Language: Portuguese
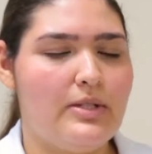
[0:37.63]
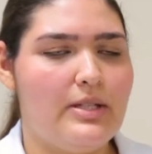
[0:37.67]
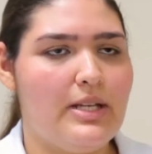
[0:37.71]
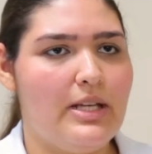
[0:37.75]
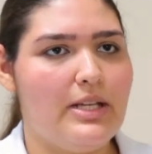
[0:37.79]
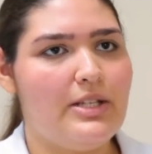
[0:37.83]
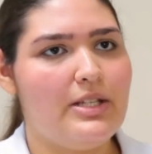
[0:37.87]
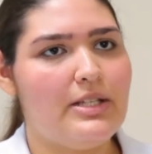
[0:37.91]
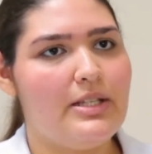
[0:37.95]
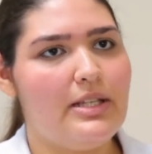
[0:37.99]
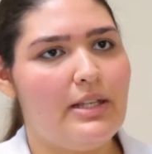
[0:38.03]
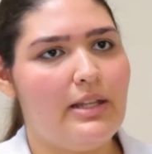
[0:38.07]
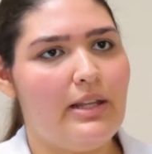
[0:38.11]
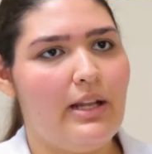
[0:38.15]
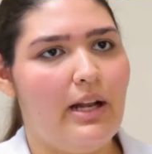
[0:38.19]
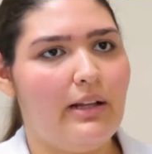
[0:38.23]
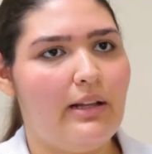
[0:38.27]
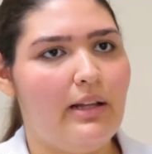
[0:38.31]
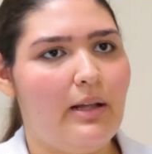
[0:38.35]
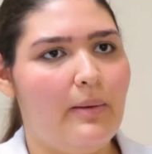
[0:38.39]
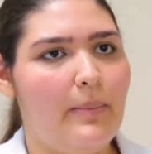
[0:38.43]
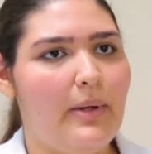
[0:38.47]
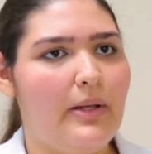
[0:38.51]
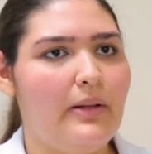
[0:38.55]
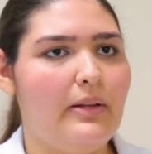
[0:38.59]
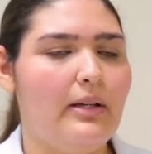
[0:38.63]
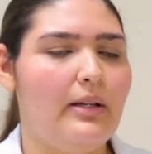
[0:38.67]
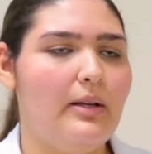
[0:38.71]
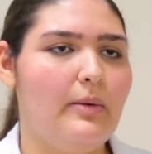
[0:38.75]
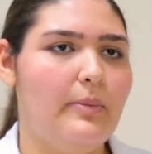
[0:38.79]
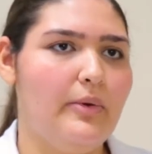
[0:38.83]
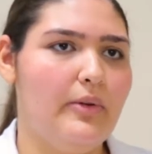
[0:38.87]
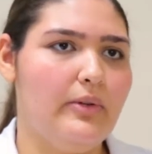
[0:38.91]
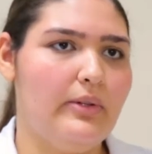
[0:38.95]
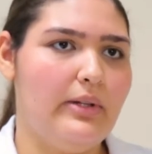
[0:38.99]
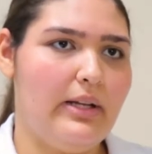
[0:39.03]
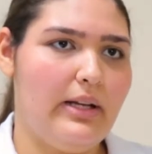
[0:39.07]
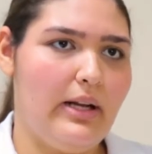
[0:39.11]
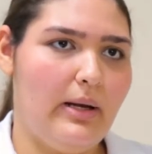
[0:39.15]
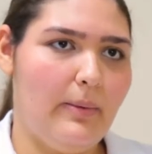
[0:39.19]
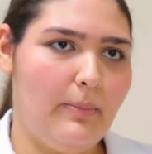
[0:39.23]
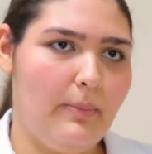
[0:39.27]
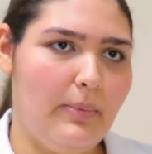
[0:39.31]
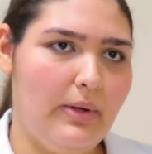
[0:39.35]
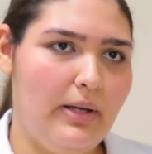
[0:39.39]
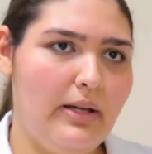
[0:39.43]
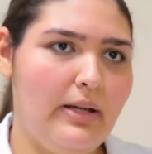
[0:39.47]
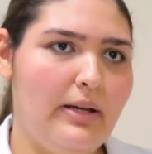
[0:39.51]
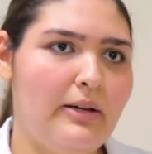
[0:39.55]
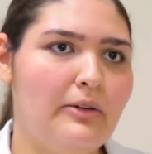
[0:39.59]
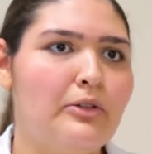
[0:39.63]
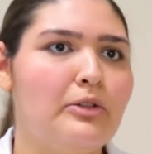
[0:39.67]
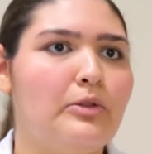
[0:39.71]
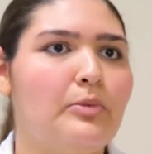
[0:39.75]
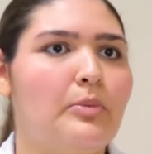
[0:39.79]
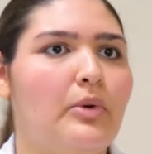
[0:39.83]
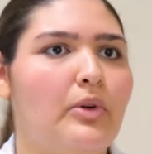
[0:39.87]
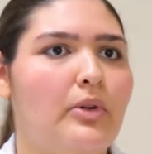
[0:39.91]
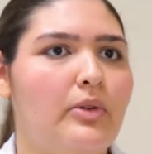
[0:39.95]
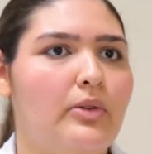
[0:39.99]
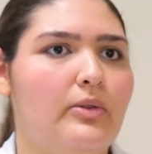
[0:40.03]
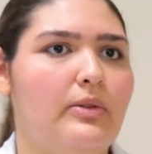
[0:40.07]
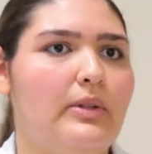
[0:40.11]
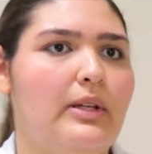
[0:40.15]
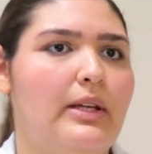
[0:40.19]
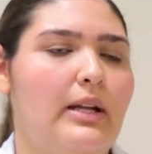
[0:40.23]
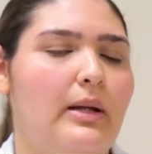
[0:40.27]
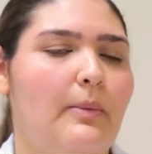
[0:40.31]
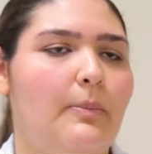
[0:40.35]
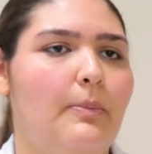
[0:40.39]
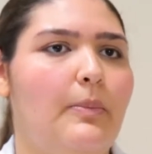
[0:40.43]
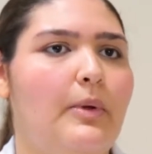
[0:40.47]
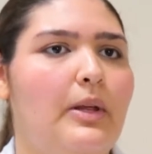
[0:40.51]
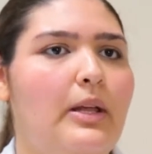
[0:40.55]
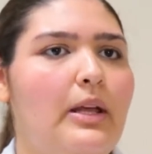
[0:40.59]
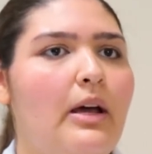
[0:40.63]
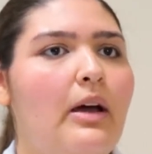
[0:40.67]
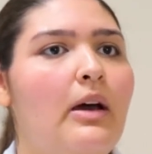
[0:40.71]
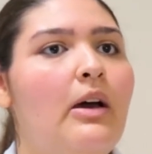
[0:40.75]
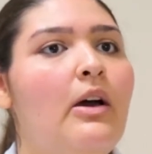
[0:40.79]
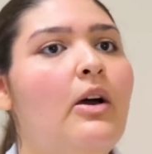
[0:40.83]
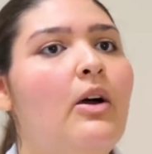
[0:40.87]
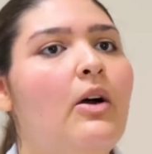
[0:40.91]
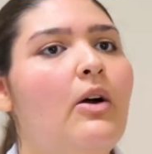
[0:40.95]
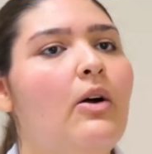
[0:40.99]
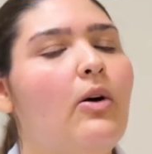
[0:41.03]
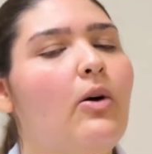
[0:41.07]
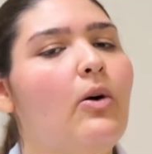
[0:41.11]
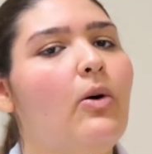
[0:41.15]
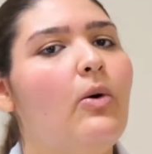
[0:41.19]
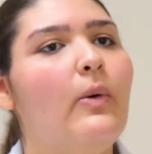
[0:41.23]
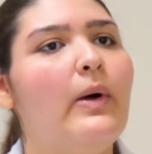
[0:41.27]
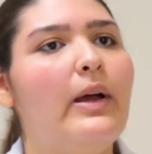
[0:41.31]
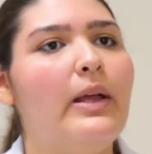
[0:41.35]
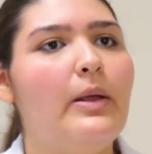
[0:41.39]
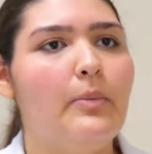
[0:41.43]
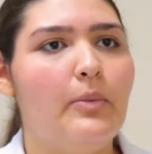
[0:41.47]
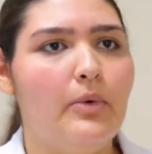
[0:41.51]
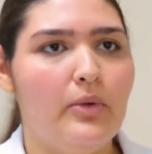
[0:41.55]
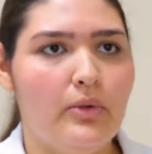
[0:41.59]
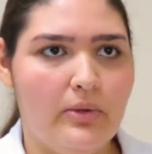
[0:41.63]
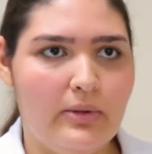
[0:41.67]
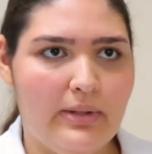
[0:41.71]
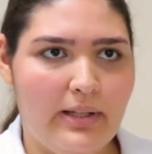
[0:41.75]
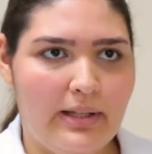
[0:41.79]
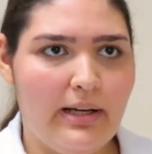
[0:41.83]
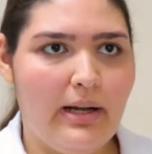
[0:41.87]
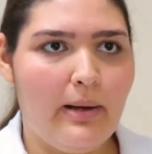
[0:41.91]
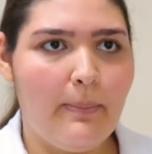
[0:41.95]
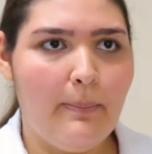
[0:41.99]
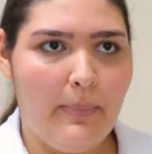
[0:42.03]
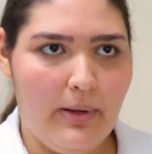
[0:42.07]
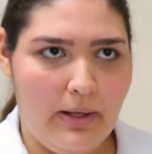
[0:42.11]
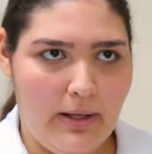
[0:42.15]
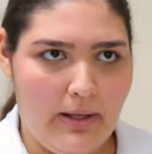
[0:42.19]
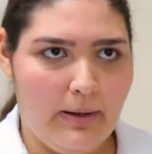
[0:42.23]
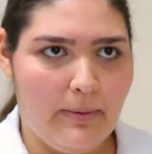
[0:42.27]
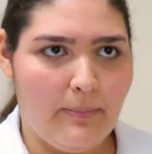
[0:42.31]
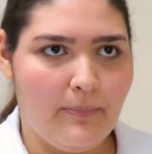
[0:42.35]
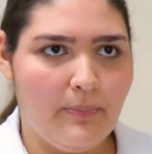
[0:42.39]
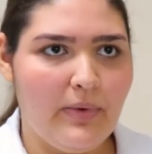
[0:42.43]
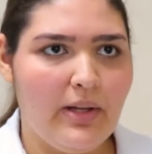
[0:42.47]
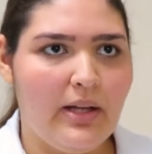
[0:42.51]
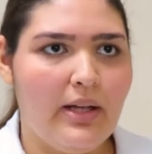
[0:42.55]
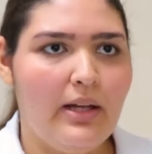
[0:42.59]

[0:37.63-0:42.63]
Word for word: seja esse tratamento a quimioterapia, a hormonioterapia ou a imunoterapia.